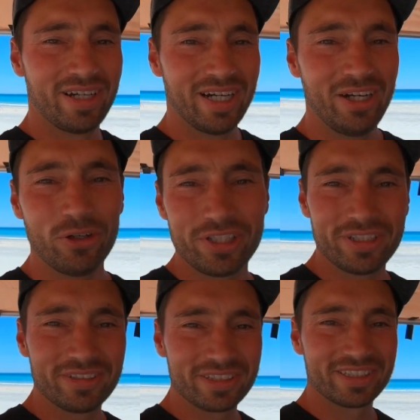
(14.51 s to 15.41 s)
Hi
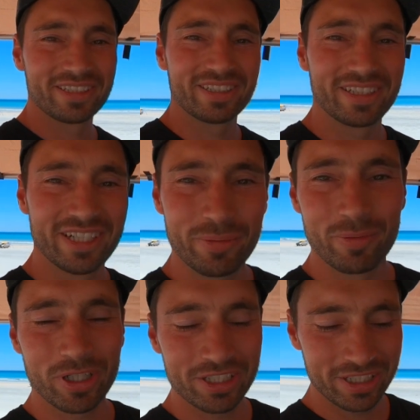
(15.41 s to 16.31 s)
Leute, ich
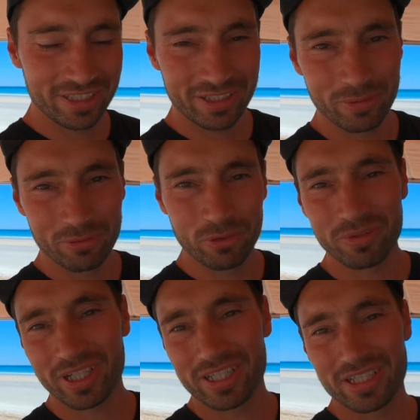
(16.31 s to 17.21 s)
bin Martin, ich bin
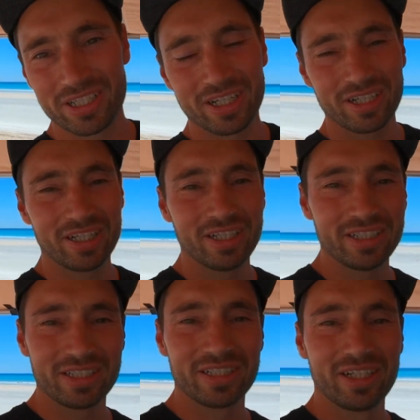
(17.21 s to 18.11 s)
35 Jahre
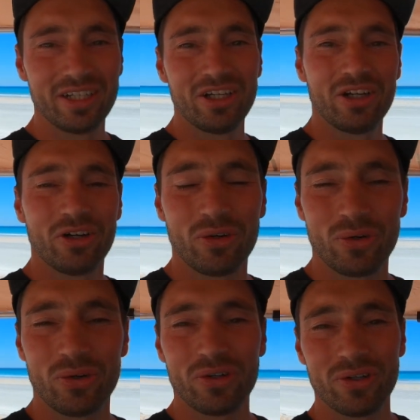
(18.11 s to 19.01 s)
alt
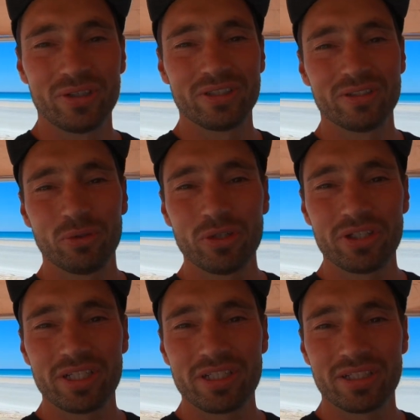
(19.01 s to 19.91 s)
und wollte
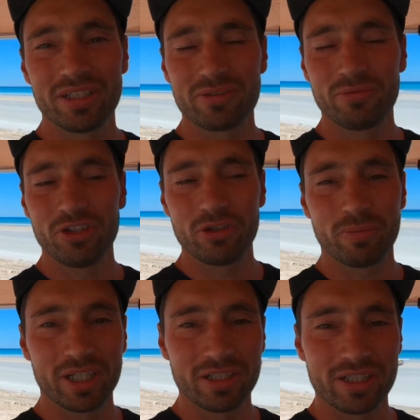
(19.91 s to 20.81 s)
euch jetzt in diesem Video
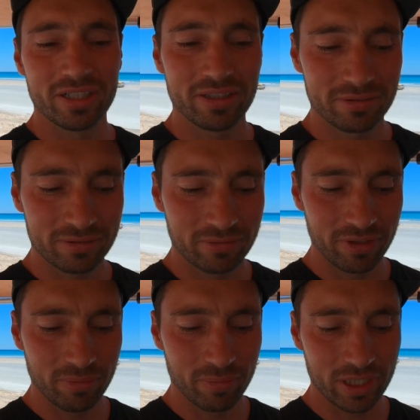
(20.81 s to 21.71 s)
mal erzählen,
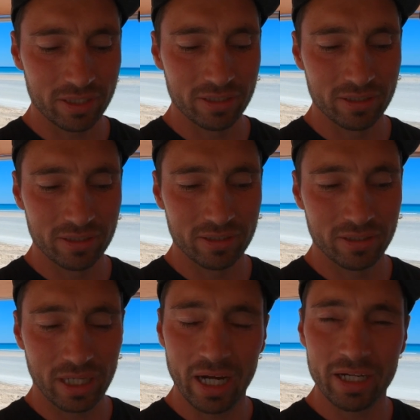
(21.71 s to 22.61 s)
wie man
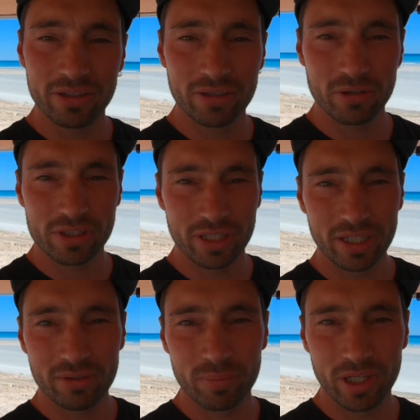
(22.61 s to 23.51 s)
ein Jahr in
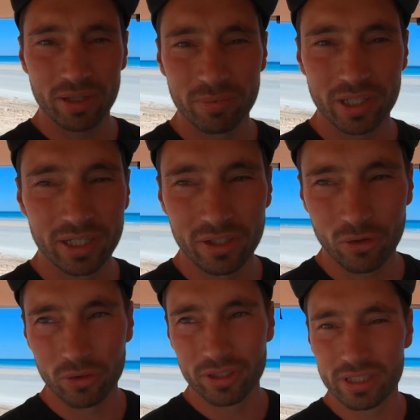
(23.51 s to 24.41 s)
Australien bleiben kann,
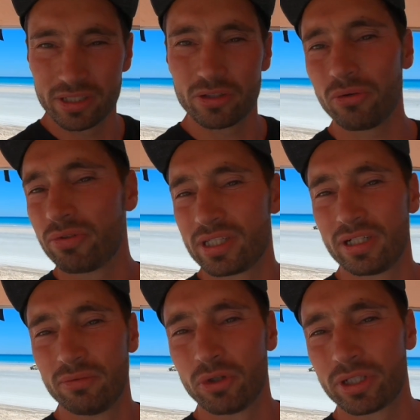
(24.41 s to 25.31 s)
ohne dieses
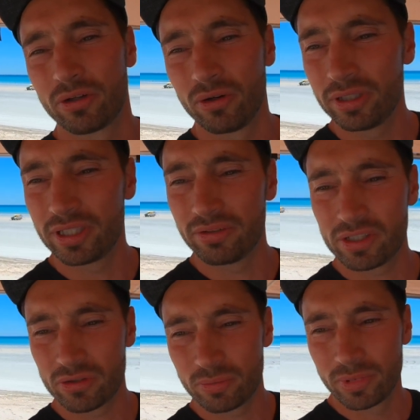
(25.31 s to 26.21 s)
offizielle Working Holiday
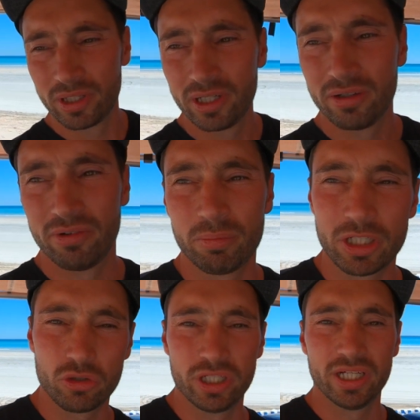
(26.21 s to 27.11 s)
Visum, wenn
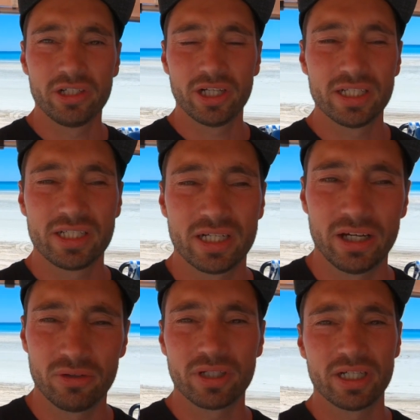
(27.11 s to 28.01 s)
man schon älter als
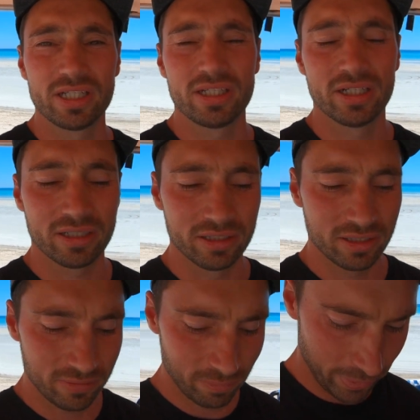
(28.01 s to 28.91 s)
31 Jahre
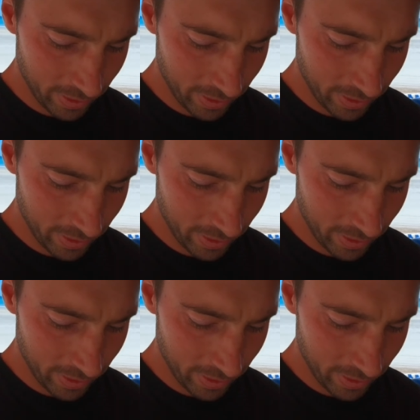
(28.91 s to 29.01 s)
ist.